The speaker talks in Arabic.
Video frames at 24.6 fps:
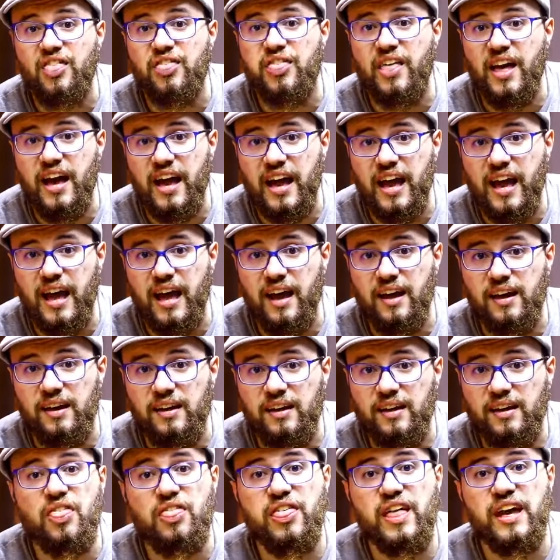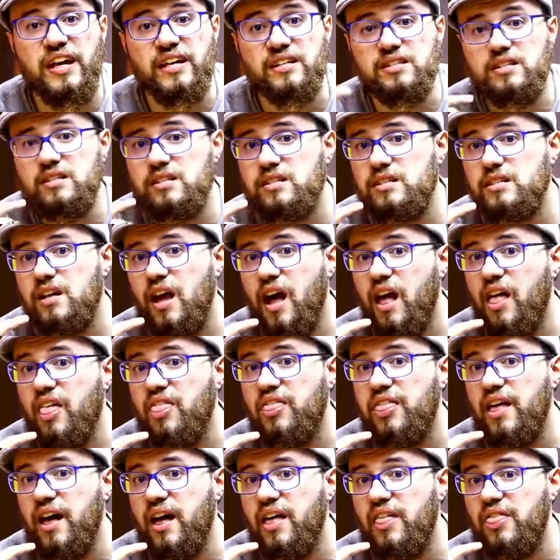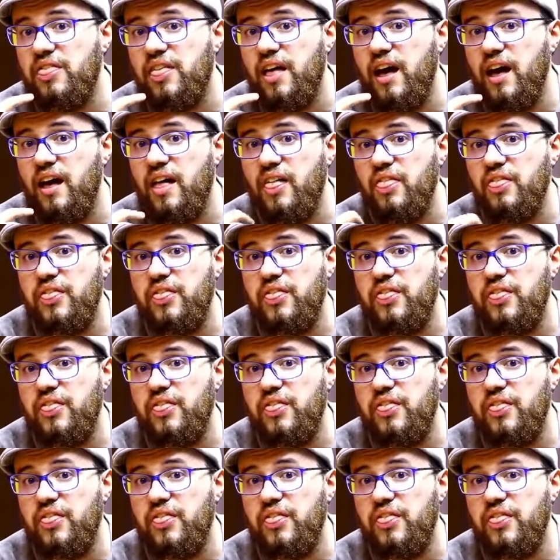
ذا ذس ذا ذا